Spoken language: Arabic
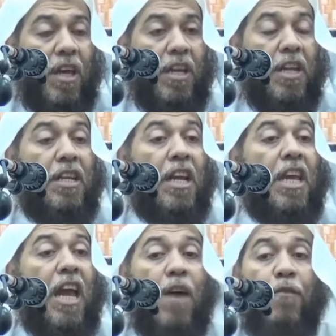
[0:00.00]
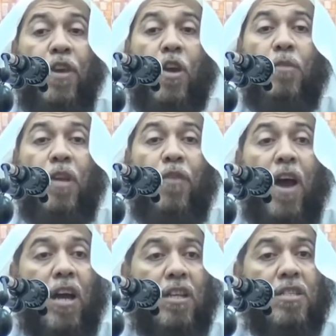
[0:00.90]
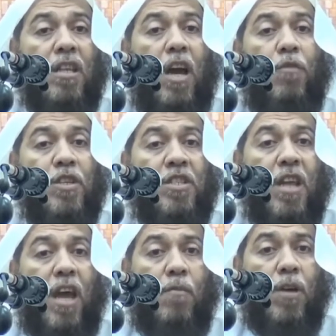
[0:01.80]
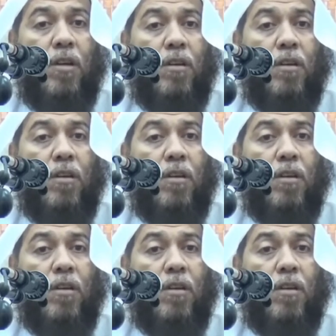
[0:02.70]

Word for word: لأن الكلام فيهم نفاق نسأل العافية والسلامة